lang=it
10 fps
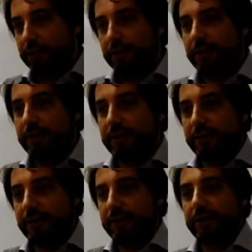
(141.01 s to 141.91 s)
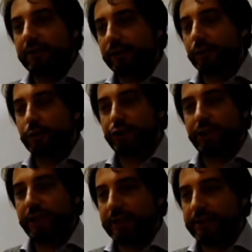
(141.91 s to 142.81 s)
eh,
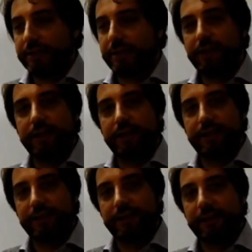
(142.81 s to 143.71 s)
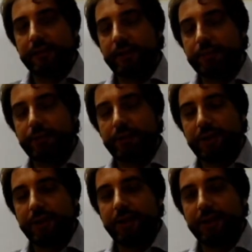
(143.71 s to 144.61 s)
conoscenze,
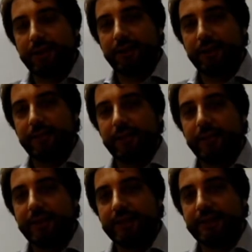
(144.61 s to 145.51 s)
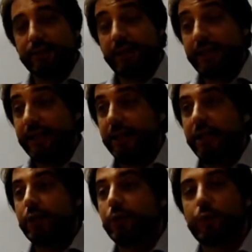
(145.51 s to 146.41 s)
rapporti veramente straordinari
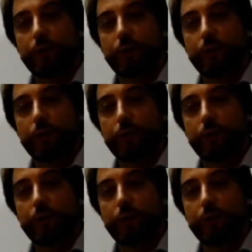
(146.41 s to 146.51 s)
in un,